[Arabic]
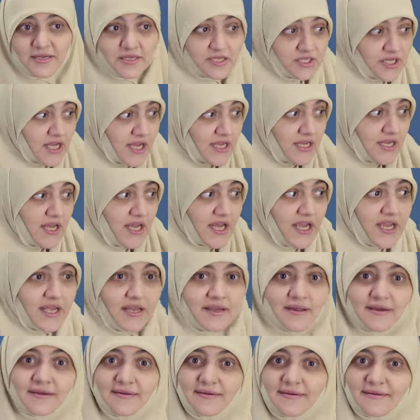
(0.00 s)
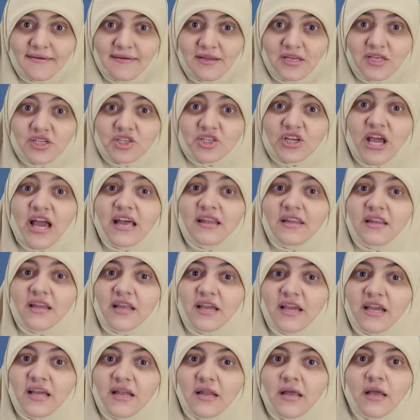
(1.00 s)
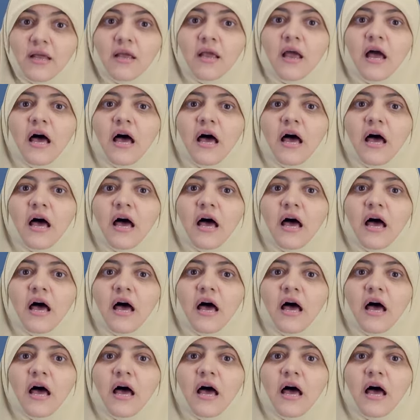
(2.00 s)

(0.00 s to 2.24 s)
شأن العيله شأن العيله